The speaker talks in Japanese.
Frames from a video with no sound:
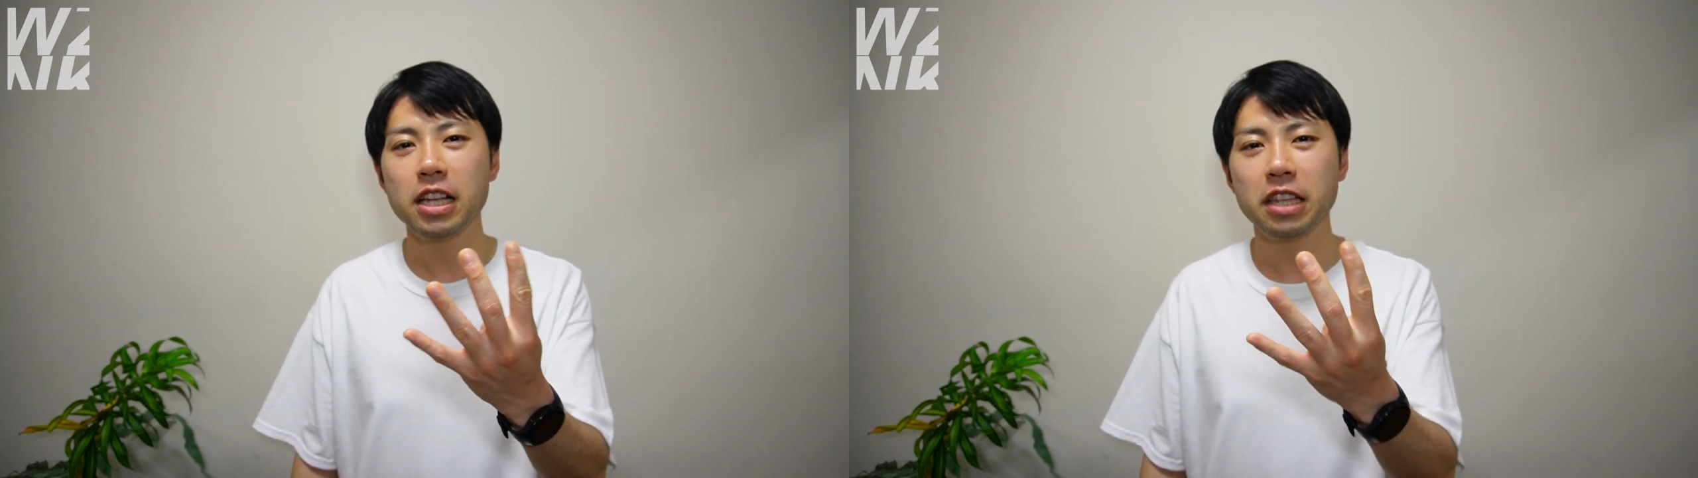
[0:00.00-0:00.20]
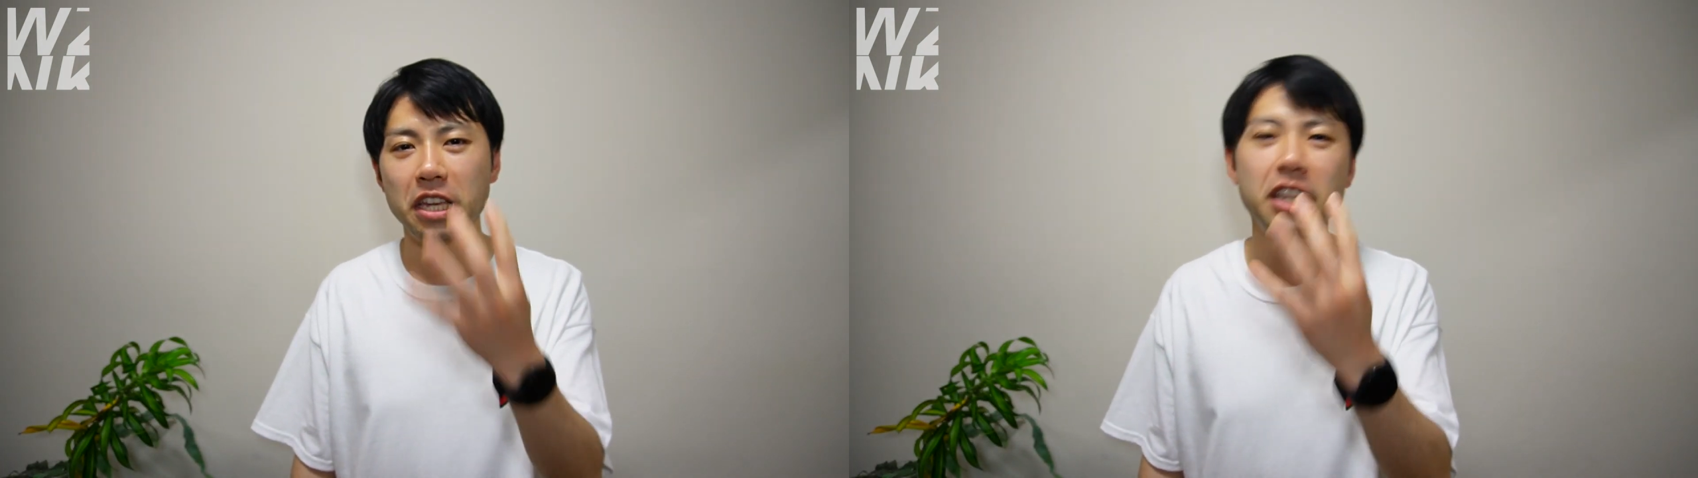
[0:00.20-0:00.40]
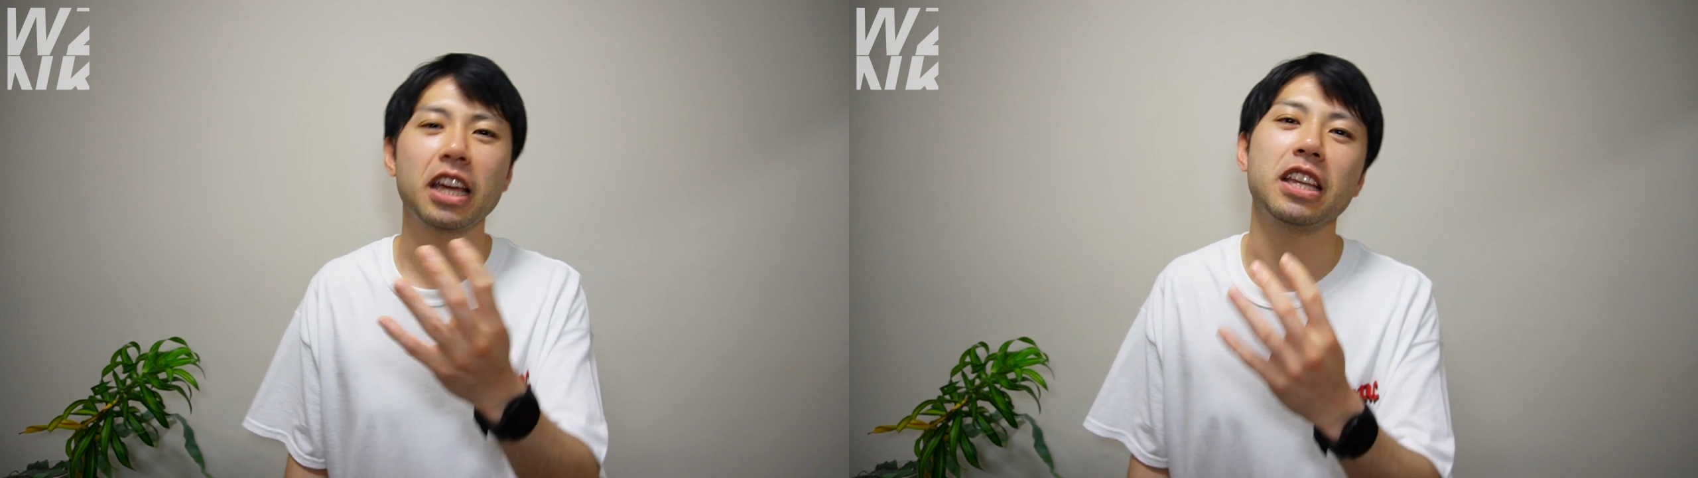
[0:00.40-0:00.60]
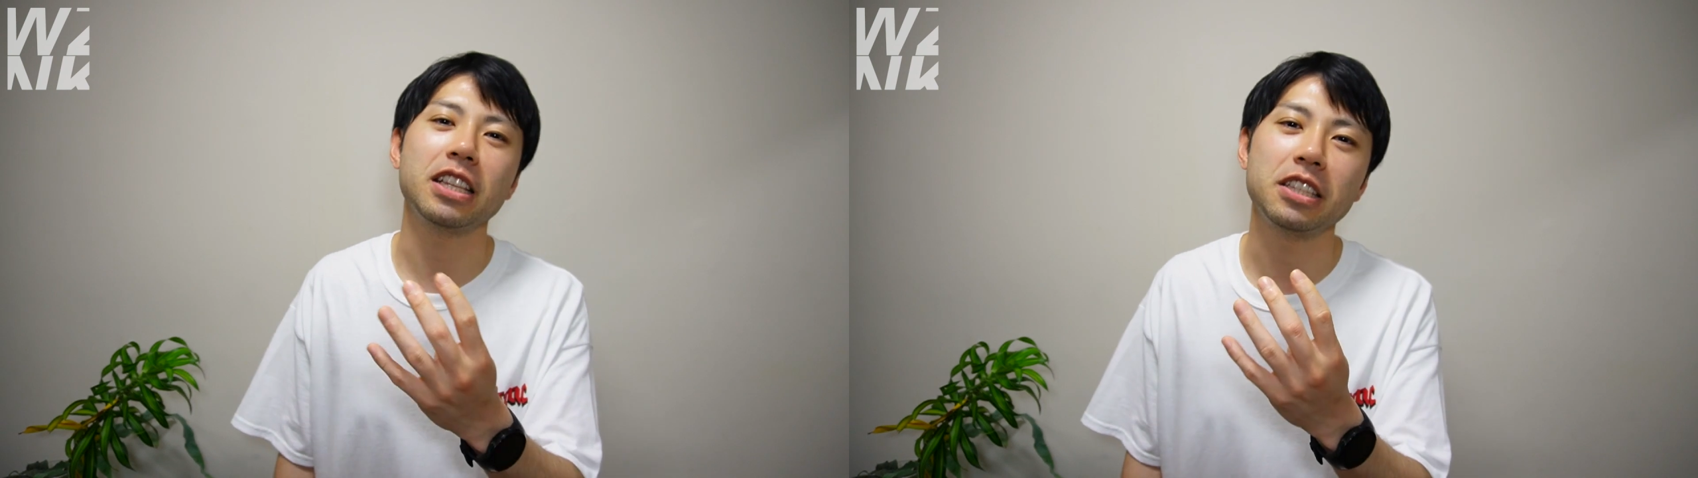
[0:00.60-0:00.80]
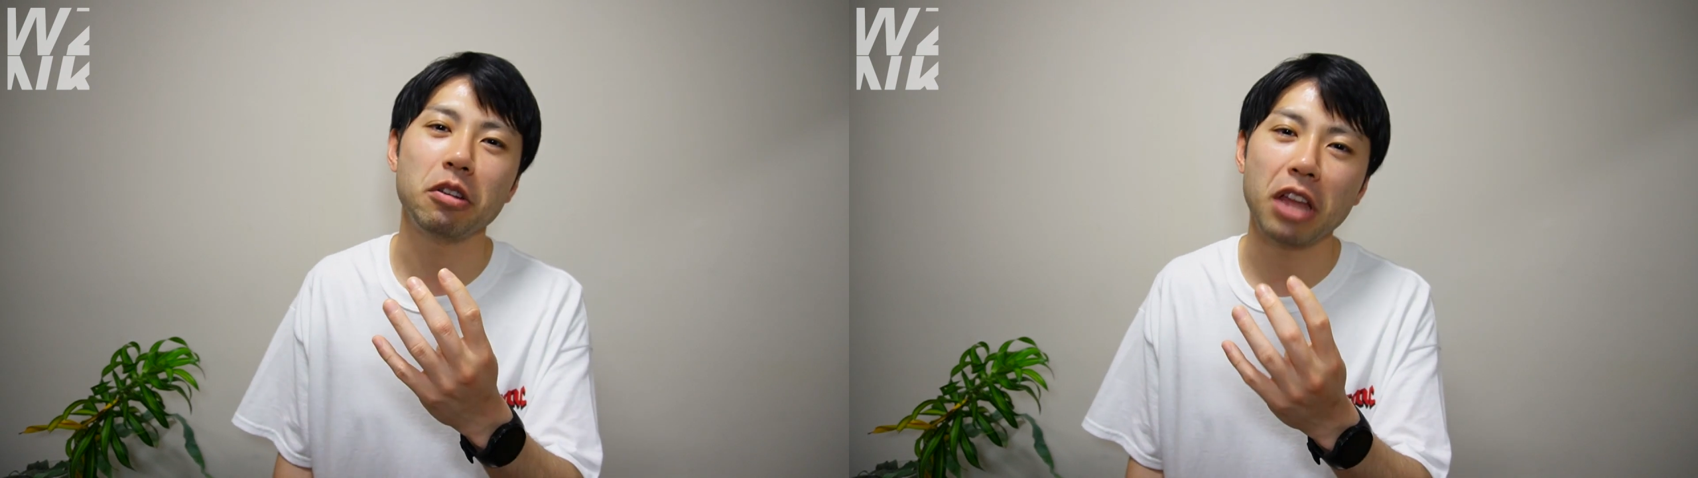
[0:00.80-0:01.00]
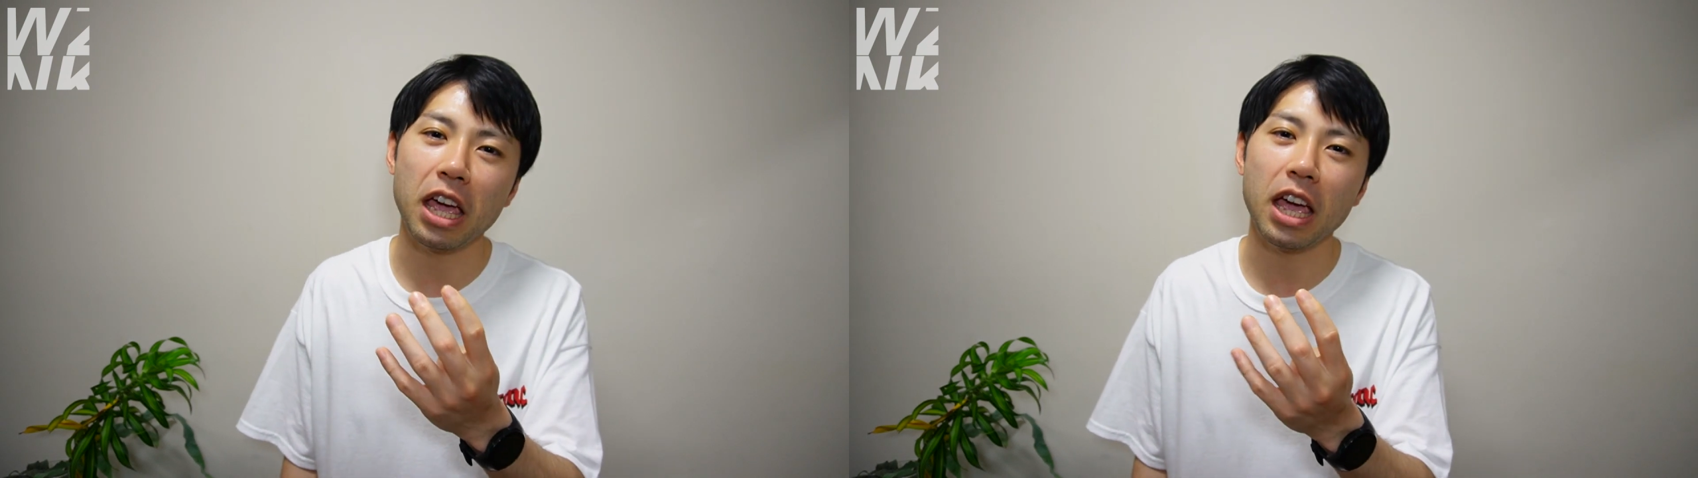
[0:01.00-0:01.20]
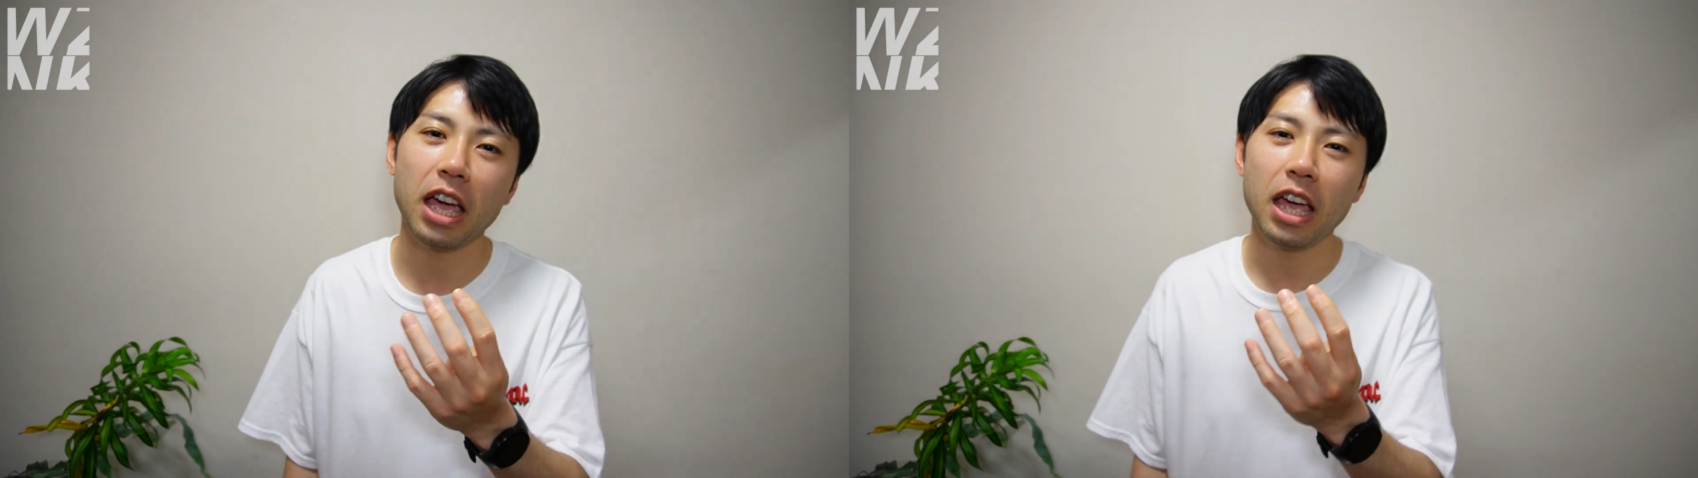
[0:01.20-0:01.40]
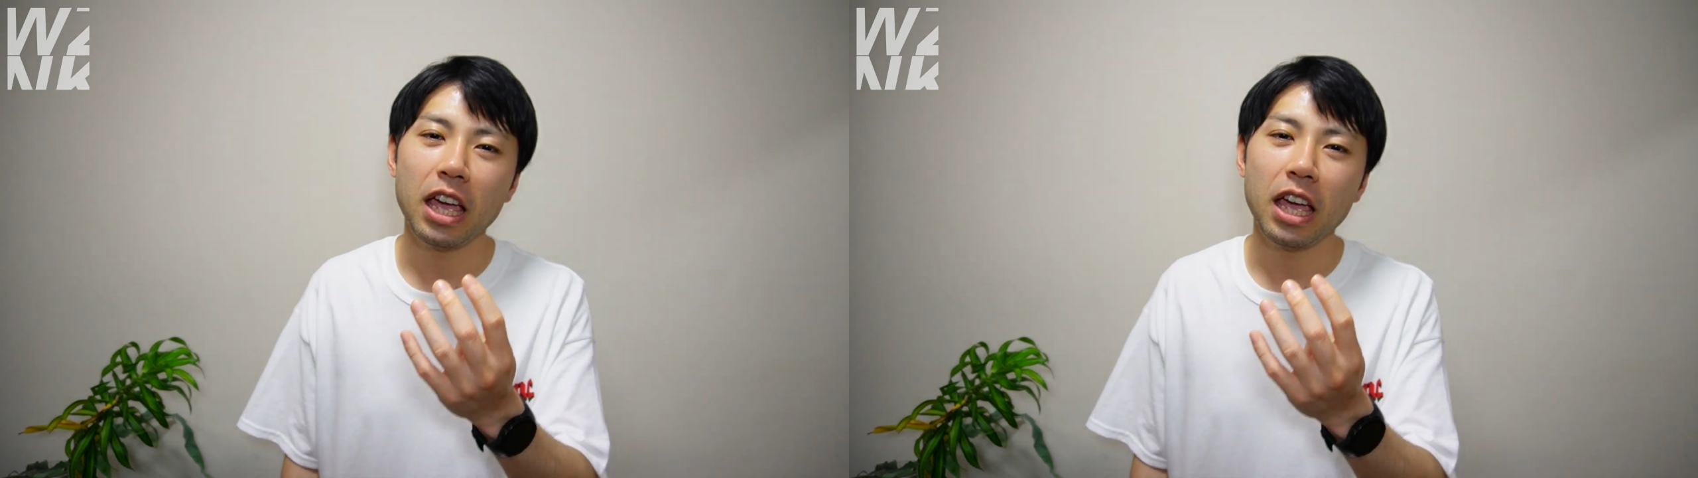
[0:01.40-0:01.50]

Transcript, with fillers: できないんですよね。